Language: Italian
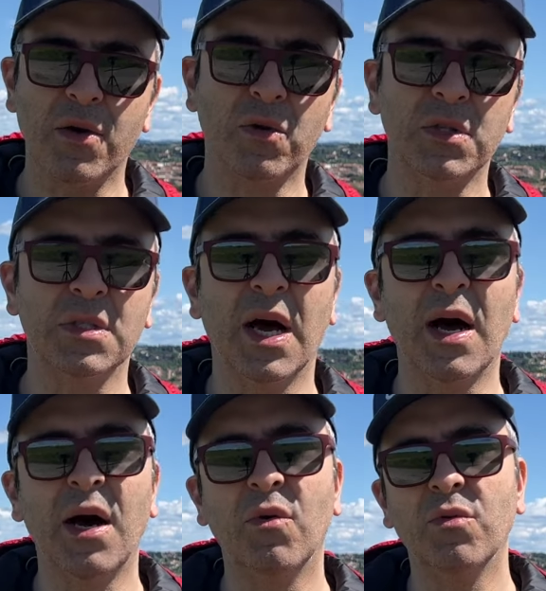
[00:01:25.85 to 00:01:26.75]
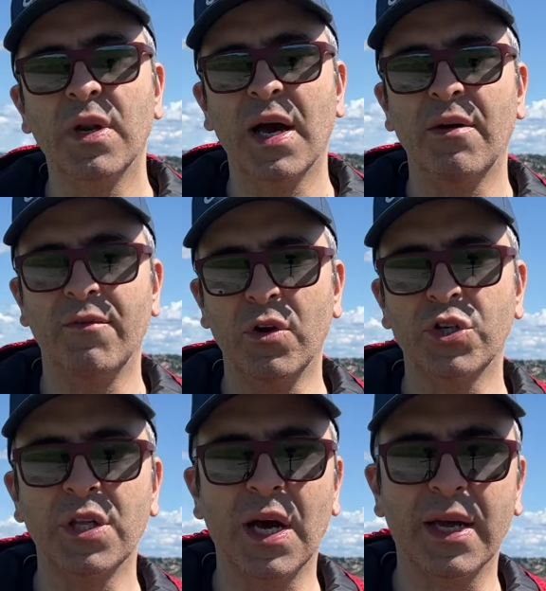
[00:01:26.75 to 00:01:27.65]
rotta a una
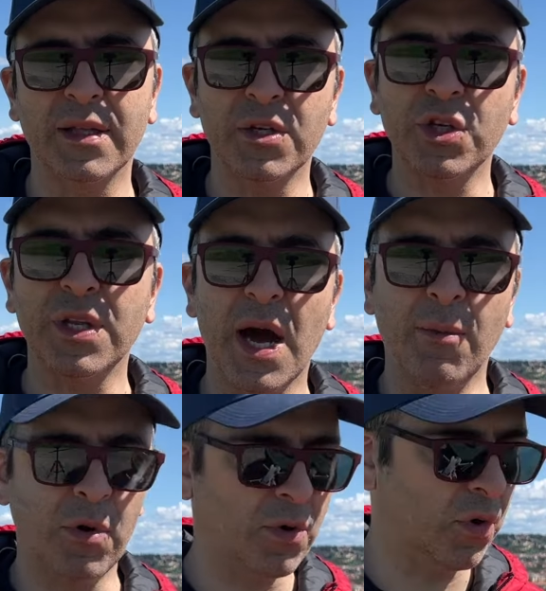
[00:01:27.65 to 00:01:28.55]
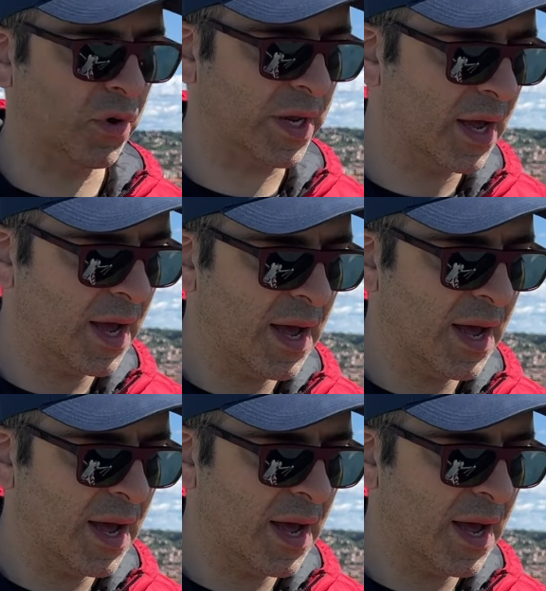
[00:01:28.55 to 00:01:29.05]
velocità che decidiamo noi.